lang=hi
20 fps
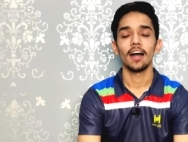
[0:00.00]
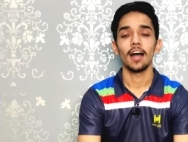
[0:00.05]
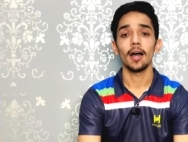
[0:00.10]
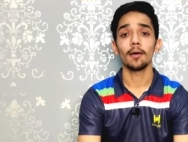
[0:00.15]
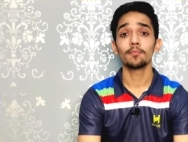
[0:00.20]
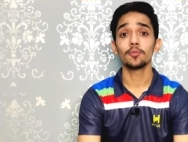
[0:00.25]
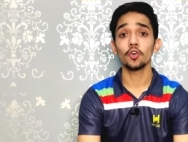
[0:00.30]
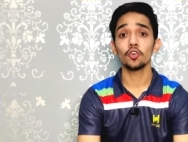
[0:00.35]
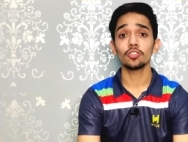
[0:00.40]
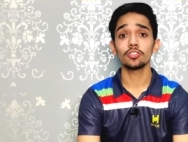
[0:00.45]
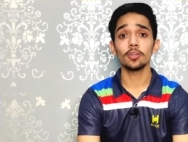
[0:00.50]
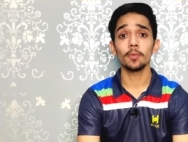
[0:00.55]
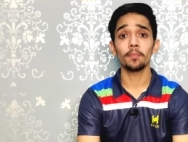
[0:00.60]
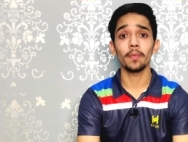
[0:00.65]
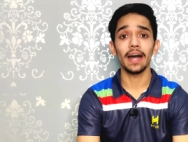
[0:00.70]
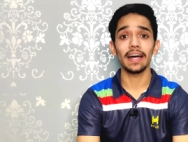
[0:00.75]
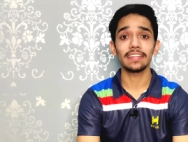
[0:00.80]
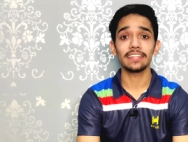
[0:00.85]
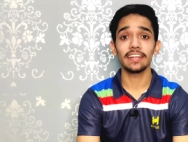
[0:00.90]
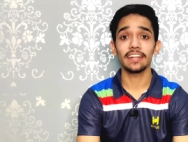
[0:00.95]
अब दोस्तों
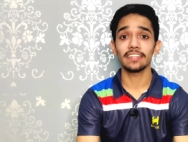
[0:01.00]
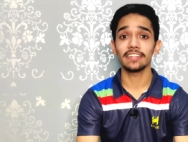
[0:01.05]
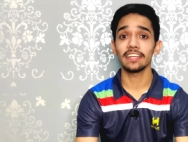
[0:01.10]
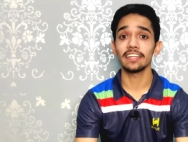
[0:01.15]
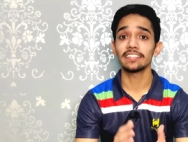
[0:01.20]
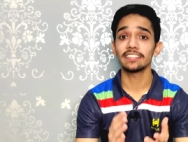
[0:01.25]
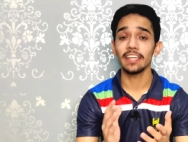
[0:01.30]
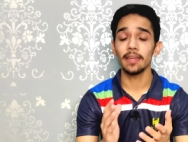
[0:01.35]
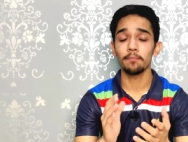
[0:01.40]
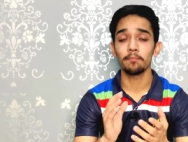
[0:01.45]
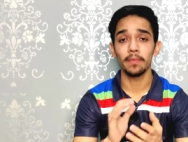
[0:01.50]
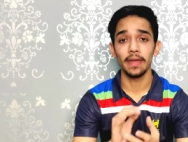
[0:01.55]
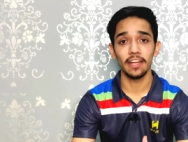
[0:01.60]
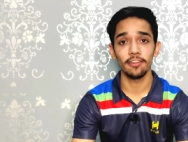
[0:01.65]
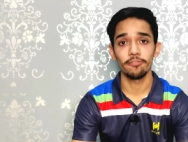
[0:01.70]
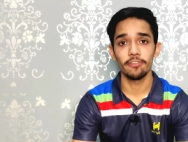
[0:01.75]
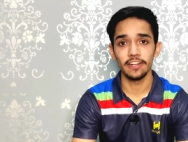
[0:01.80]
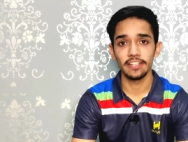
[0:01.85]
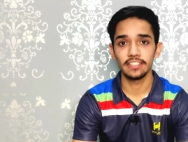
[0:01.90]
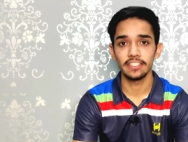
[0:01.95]
बात करते हैं इसके
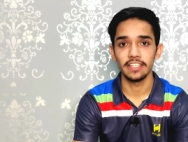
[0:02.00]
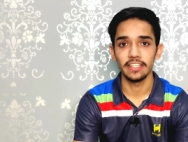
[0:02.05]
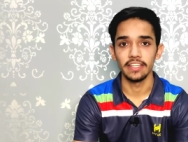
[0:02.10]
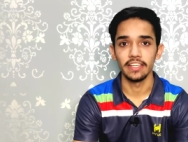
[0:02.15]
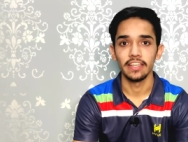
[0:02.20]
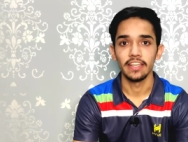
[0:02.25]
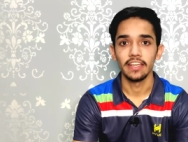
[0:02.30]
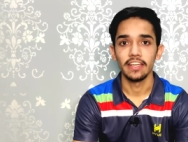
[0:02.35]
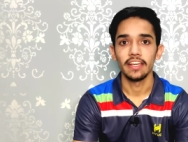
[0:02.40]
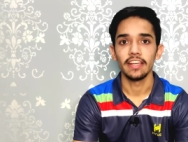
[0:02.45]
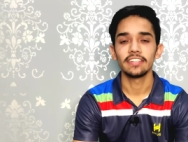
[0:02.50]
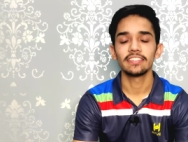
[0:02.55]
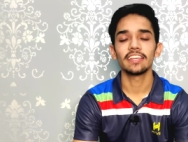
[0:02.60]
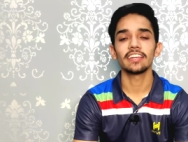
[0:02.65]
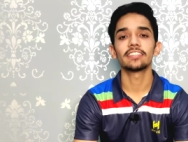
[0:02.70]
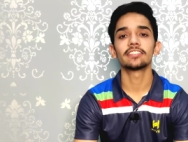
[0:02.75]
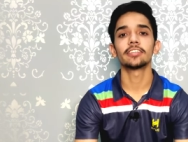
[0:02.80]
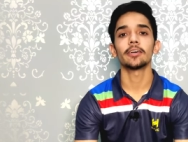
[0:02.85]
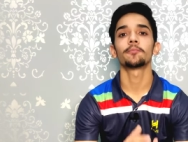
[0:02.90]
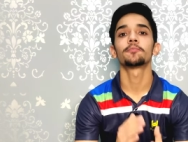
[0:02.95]
बेनिफिट्स की
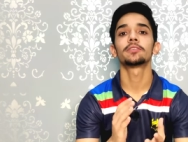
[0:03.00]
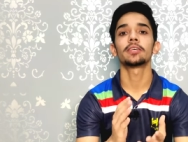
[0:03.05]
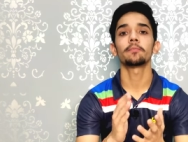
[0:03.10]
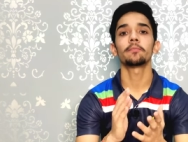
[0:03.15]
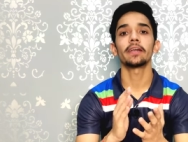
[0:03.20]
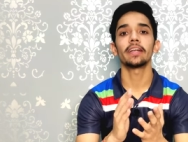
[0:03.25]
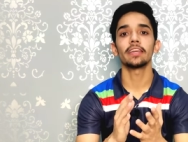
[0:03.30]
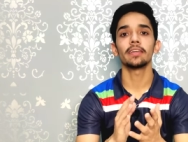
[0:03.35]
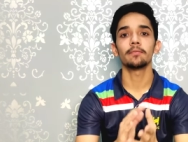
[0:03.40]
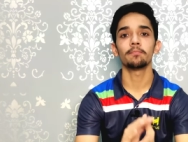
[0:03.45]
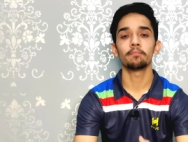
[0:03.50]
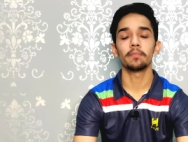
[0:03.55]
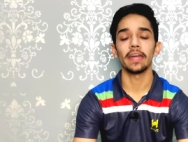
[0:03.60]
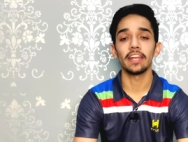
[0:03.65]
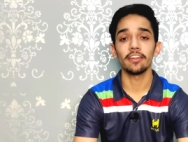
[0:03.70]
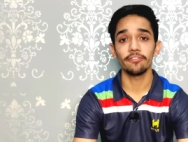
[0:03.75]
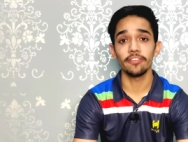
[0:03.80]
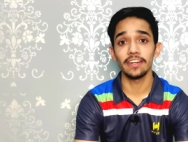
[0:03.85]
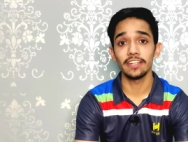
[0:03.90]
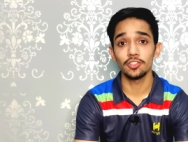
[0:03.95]
इसके सबसे बड़ी
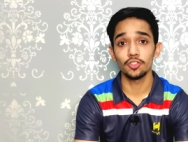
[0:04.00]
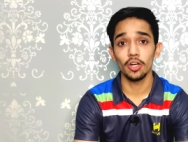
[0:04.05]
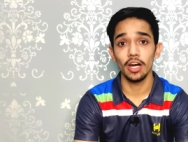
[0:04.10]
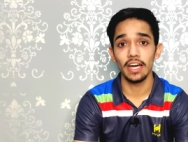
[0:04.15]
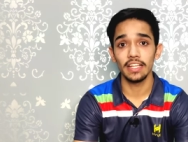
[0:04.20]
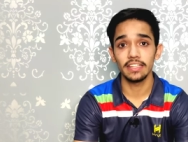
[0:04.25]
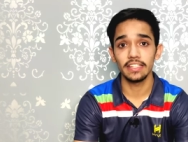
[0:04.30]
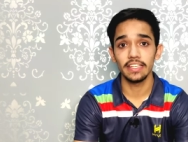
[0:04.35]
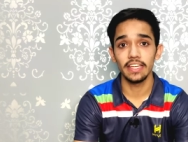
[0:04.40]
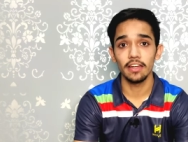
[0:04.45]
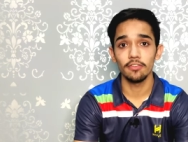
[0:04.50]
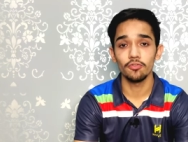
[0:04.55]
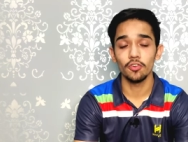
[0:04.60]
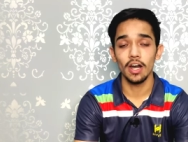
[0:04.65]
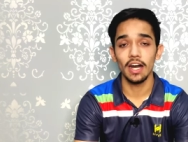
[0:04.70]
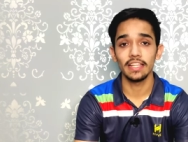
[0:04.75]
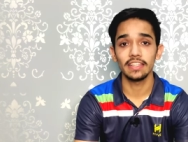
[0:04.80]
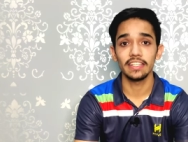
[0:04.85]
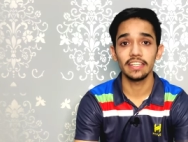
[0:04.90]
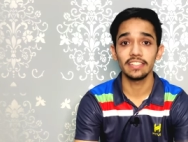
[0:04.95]
बेनिफिट जो आती है वो
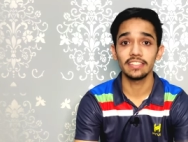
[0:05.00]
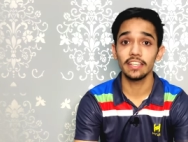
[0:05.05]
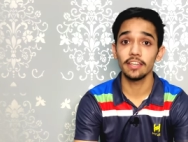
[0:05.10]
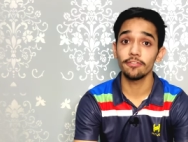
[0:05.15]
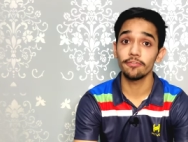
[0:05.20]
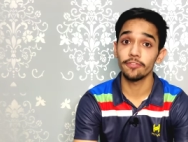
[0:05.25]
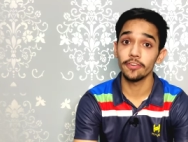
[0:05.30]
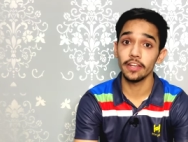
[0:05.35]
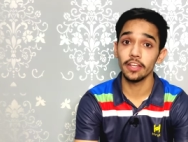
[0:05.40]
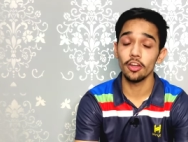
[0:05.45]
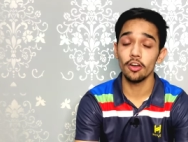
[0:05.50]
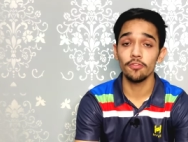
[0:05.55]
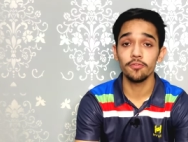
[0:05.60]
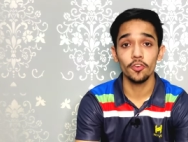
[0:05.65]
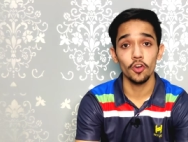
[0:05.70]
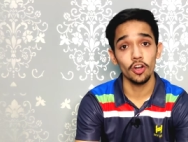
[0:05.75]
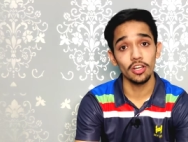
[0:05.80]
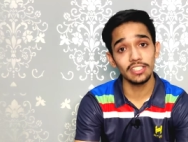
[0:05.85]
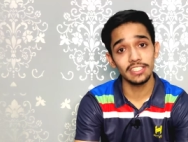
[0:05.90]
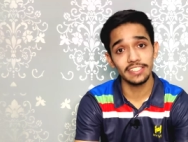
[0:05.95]
आती है इसकी फ्री ऑफ
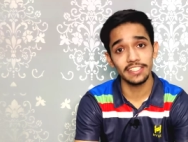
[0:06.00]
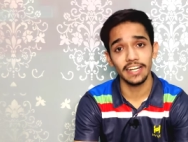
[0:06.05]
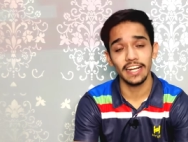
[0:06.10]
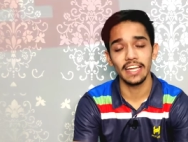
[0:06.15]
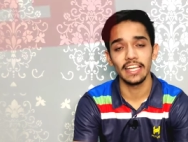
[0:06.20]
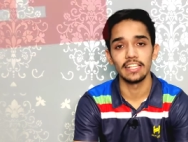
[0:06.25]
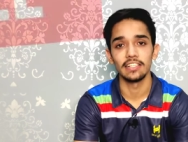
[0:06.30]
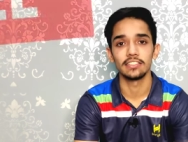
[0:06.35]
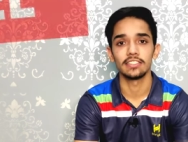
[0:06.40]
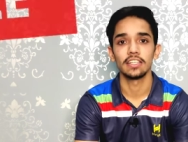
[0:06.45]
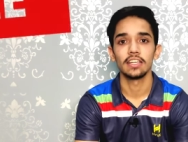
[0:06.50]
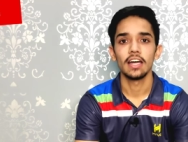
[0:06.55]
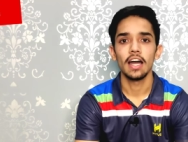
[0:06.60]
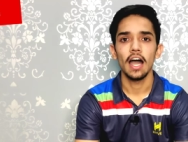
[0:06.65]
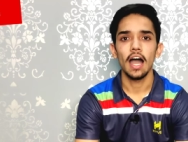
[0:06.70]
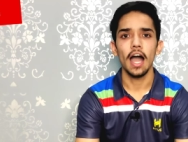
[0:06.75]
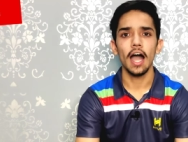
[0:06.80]
कॉस्ट ट्रायल्स